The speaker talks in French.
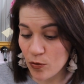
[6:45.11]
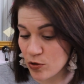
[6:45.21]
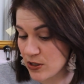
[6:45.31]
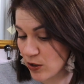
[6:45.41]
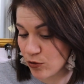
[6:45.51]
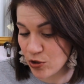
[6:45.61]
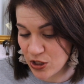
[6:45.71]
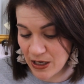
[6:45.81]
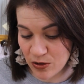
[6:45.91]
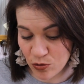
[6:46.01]
Celles de
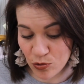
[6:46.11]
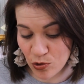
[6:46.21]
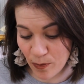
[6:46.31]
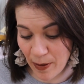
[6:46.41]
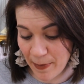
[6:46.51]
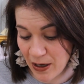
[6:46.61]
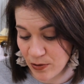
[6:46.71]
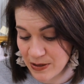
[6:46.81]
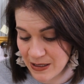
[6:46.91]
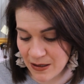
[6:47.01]
chez Action sont pas mal
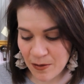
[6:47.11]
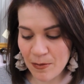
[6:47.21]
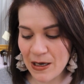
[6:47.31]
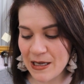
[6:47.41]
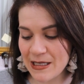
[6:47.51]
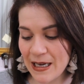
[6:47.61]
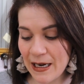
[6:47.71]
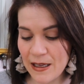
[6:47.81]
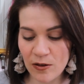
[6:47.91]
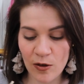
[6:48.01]
aussi, hein, mais les
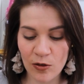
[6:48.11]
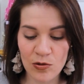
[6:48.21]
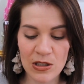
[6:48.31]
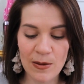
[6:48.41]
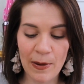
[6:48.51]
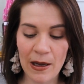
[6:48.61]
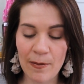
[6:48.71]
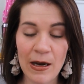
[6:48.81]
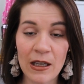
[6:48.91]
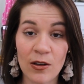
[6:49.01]
highlighters de chez
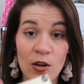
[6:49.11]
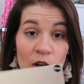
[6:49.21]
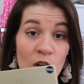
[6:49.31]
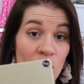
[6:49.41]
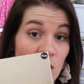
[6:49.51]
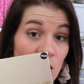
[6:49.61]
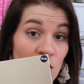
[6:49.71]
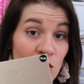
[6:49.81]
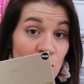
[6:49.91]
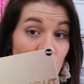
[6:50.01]
Primark
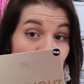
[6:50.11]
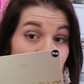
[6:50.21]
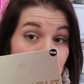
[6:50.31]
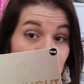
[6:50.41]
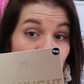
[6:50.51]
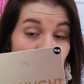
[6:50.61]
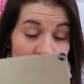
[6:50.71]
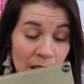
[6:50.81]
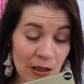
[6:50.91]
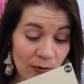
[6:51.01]
je les
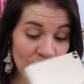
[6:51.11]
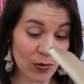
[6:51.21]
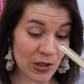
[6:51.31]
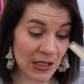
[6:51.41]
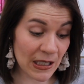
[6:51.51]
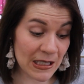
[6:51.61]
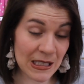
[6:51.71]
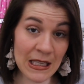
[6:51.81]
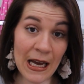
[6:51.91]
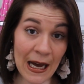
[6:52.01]
surkiffe. Donc j'ai
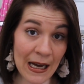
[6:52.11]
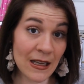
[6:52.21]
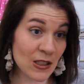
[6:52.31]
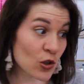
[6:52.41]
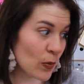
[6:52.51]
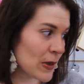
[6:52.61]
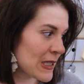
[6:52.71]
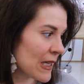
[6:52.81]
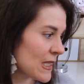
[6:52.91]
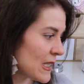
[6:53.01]
réussi à choper
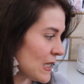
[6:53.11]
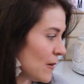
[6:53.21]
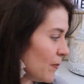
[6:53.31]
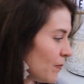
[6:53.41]
celle-ci.